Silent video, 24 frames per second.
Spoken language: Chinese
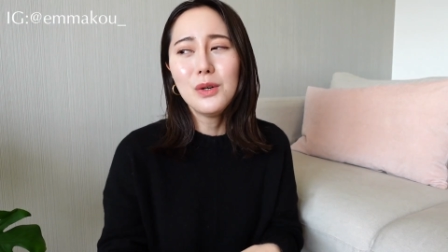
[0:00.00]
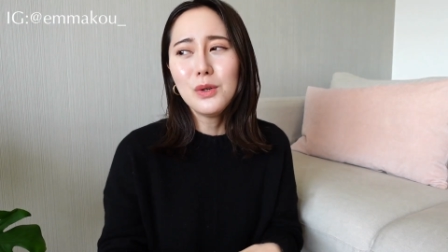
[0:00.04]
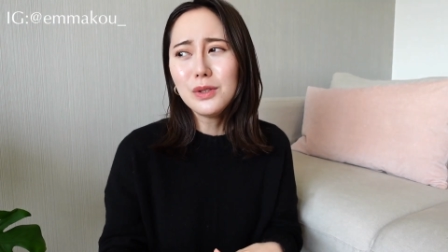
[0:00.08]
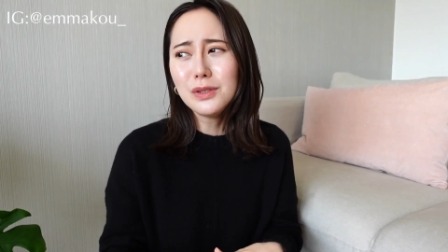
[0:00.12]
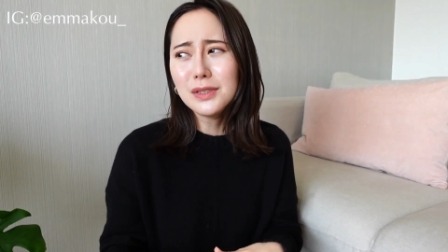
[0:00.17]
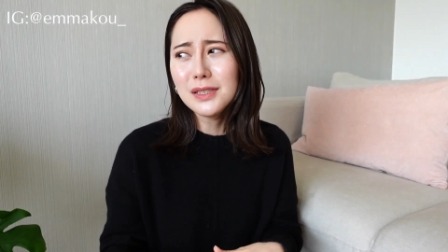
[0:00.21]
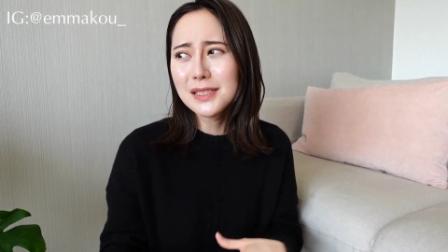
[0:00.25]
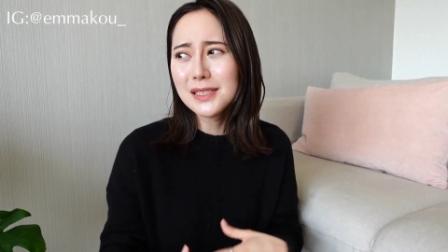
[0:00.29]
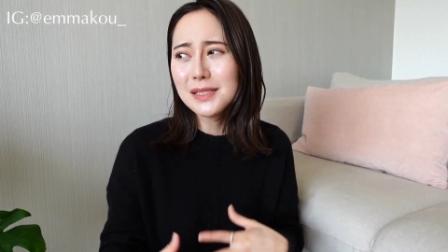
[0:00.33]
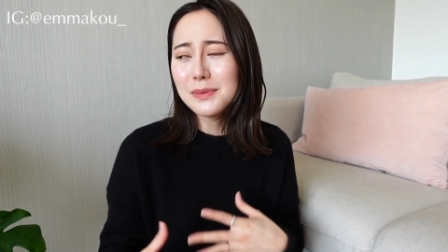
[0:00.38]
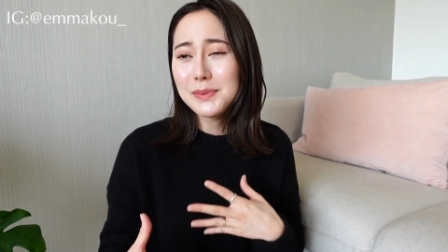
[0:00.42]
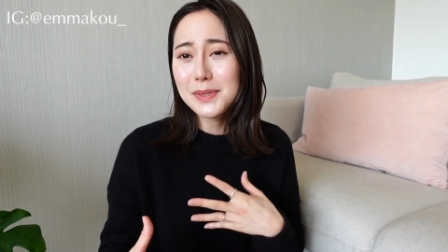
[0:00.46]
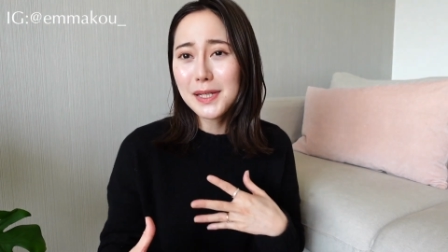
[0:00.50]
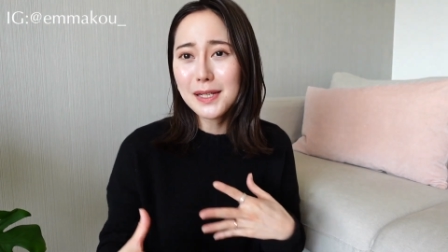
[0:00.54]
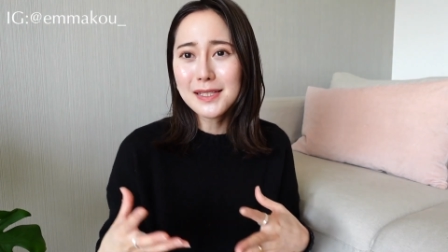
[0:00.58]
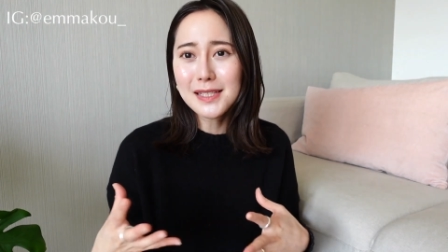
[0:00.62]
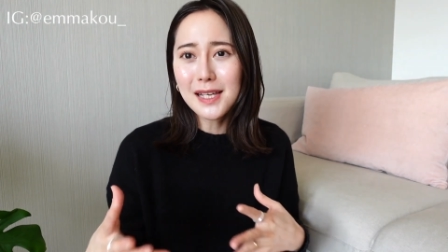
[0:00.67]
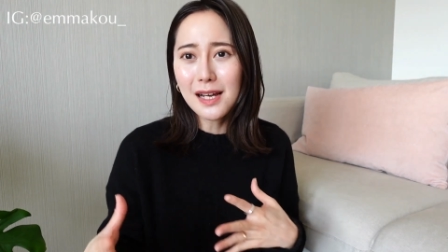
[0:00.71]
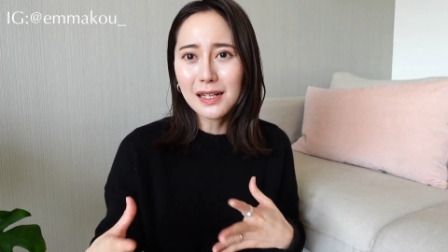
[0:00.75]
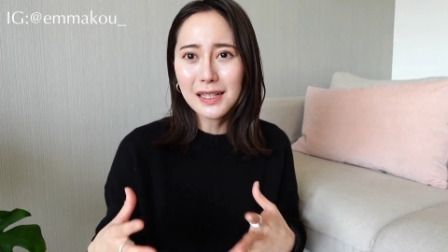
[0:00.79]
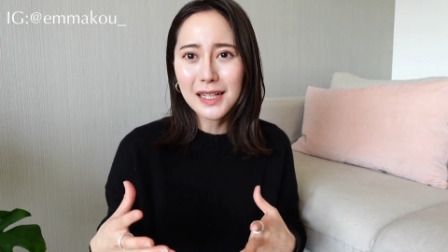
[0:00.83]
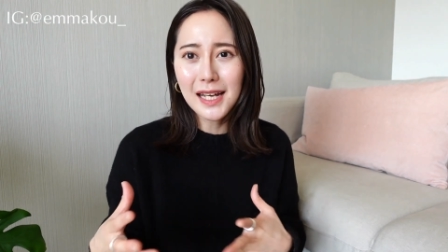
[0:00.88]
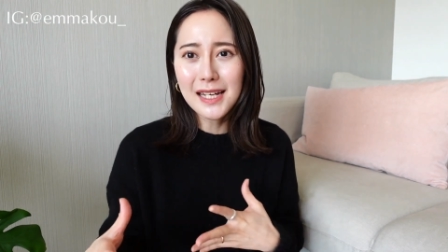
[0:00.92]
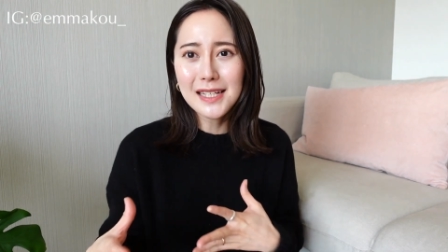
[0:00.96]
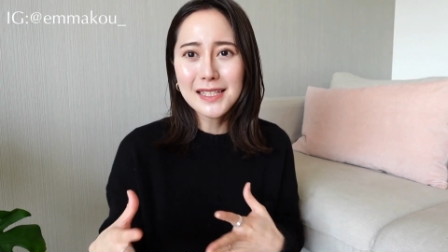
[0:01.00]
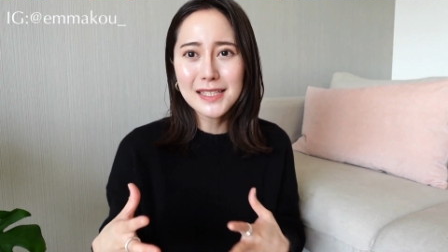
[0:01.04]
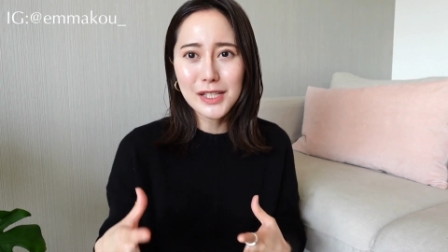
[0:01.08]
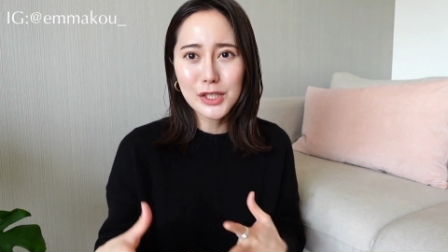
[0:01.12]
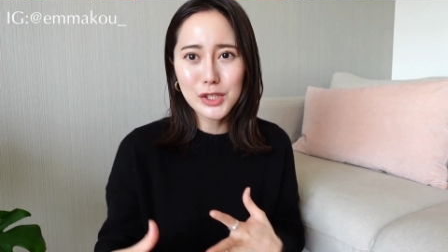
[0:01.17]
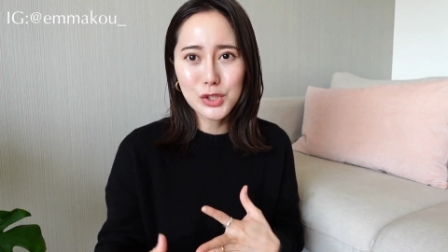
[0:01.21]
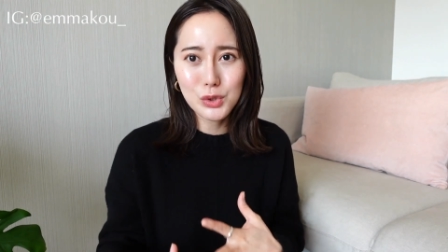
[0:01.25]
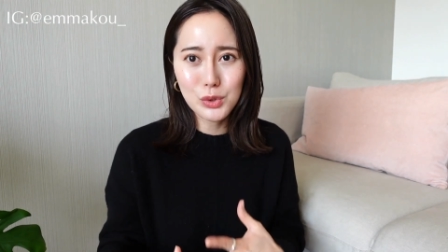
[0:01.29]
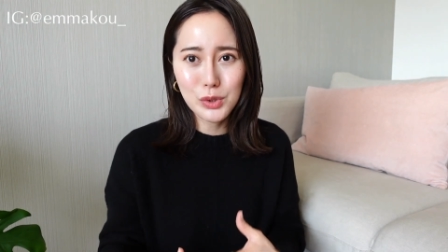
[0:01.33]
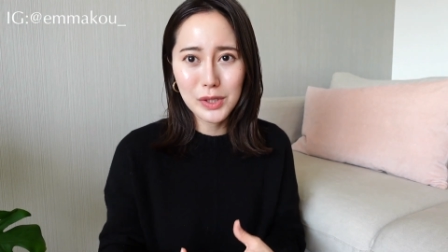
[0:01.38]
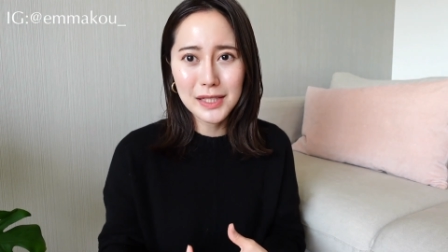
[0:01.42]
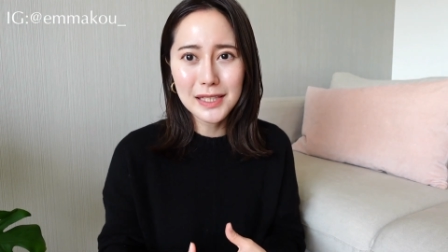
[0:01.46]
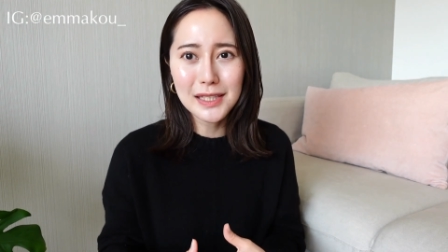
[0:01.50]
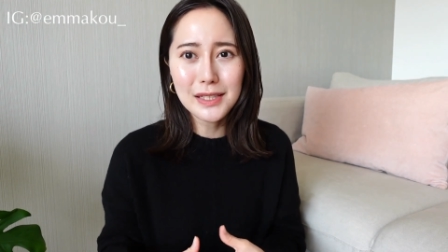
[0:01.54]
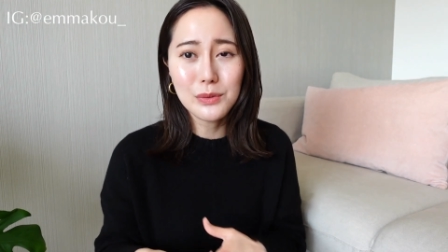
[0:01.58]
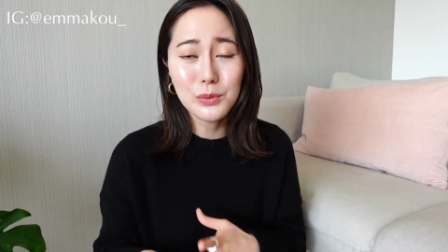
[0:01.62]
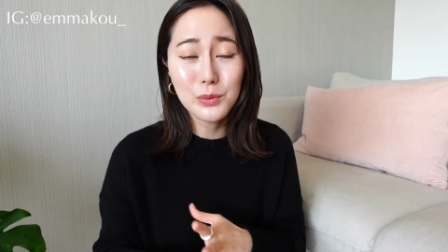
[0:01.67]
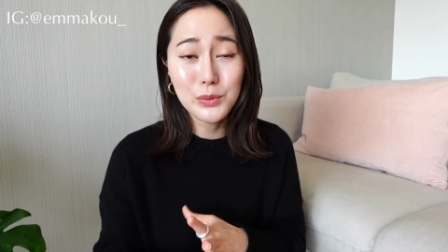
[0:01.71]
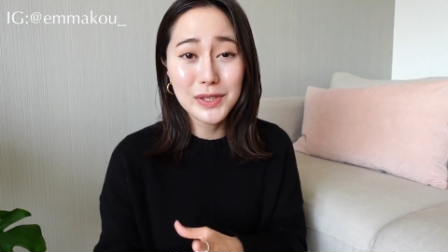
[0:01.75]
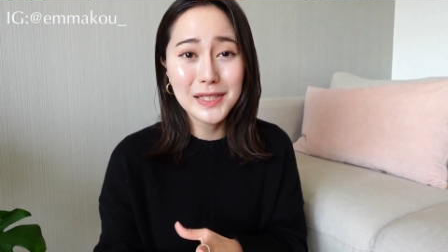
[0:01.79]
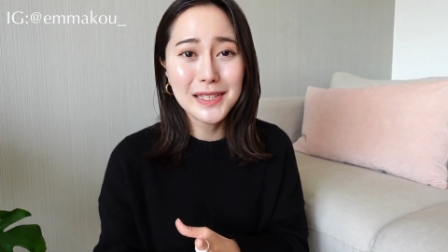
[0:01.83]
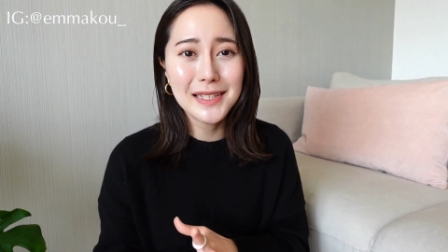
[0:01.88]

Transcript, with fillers: 或者是比较想要看一些随意无